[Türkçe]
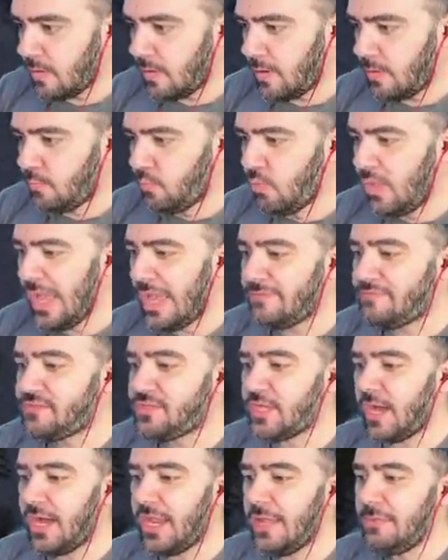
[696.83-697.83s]
Bu
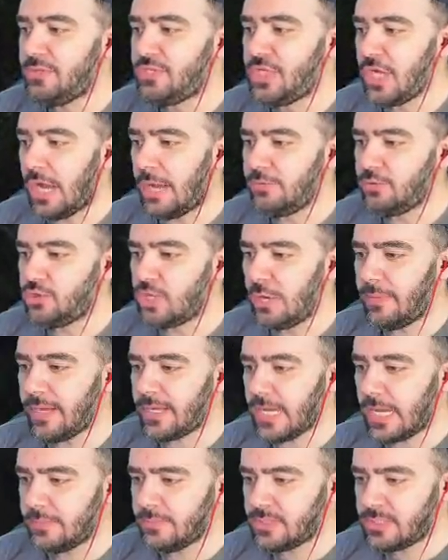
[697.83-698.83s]
efsane bir şey abi. Şuna
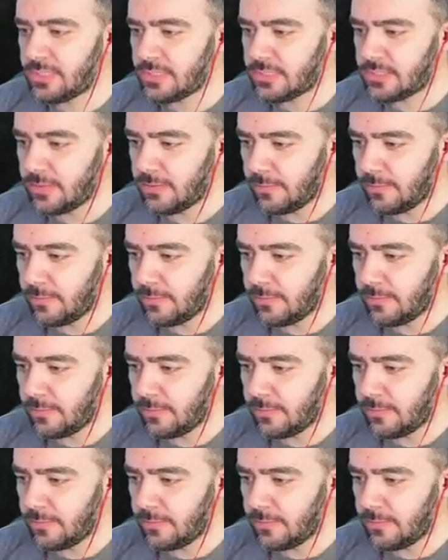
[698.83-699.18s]
bakar mısınız?